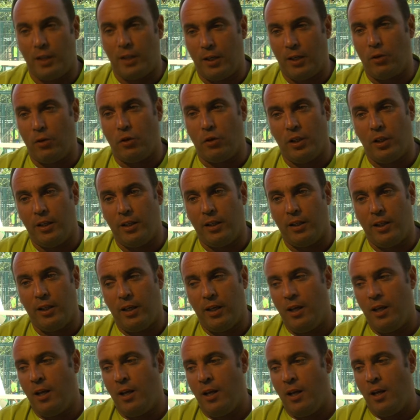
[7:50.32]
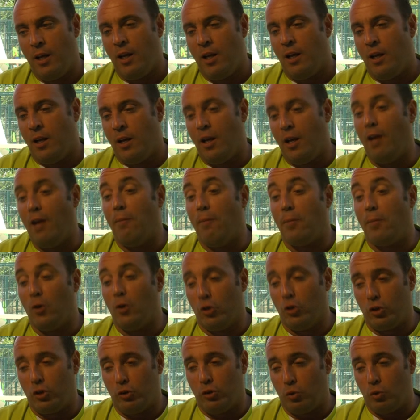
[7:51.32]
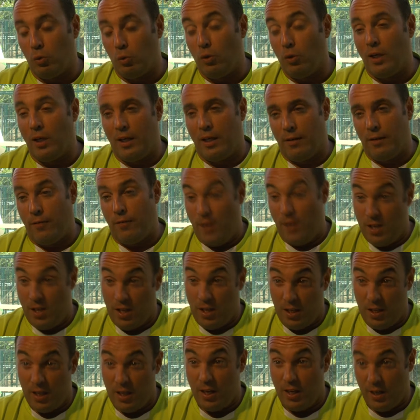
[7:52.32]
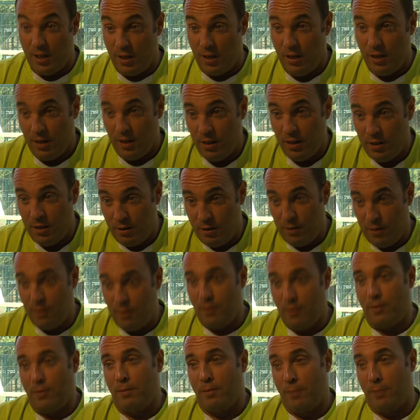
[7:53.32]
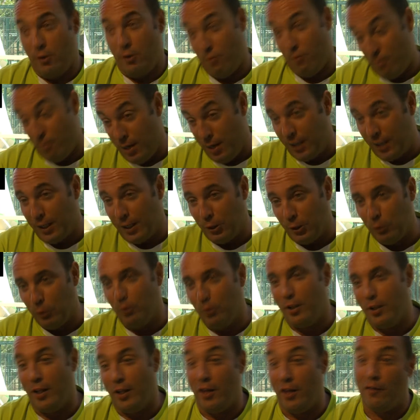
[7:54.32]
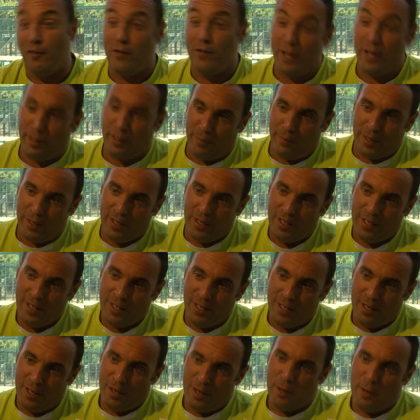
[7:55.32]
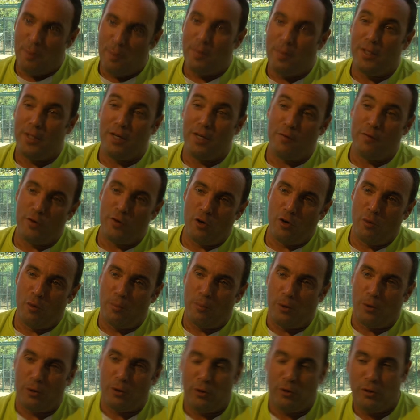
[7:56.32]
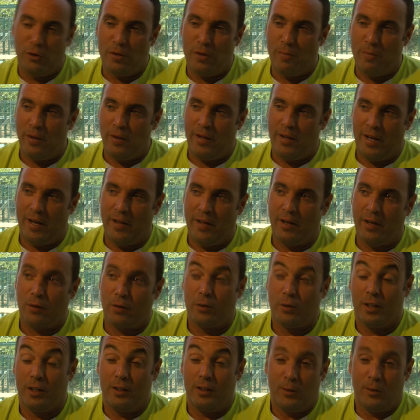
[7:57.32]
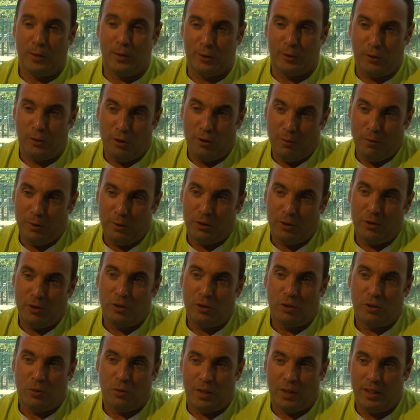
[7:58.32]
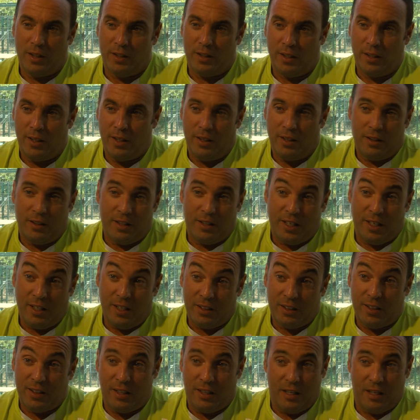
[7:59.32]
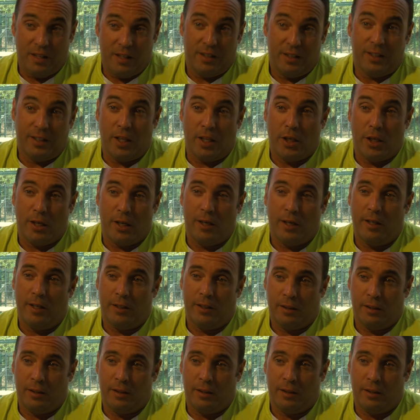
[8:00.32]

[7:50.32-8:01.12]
la corriente, el piloto tuvo la feliz idea, menos mal que la tuvo, de desviarme. Me desvió un poco y en vez de nadar 44 kilómetros o 43, que es la distancia que